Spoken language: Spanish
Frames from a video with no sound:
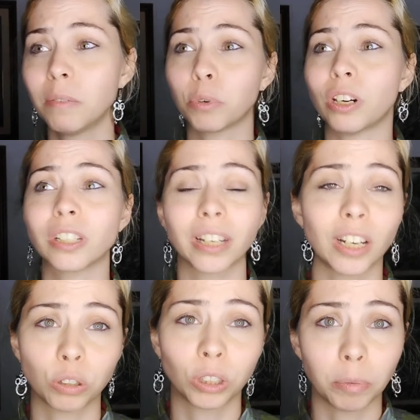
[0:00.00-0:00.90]
Pues en este
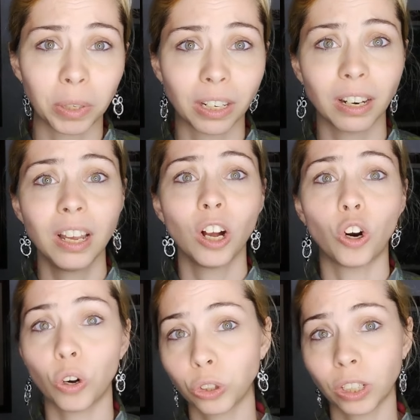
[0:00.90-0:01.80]
caso también
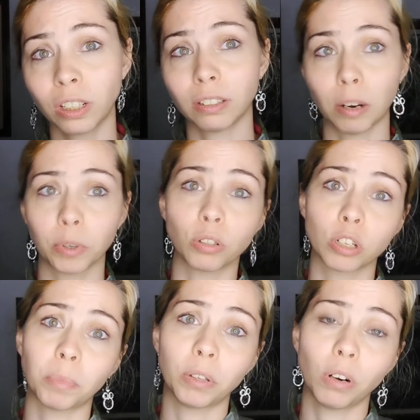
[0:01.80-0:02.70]
J, la
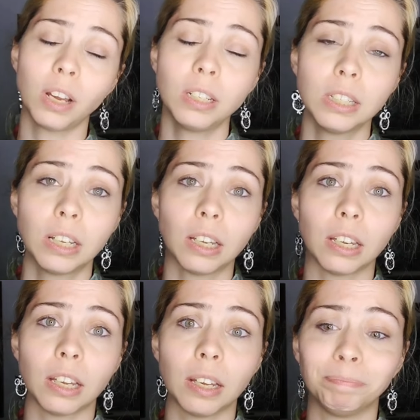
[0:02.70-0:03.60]
versión española,
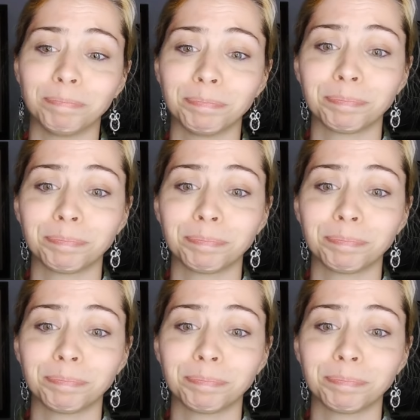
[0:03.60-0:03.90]
em,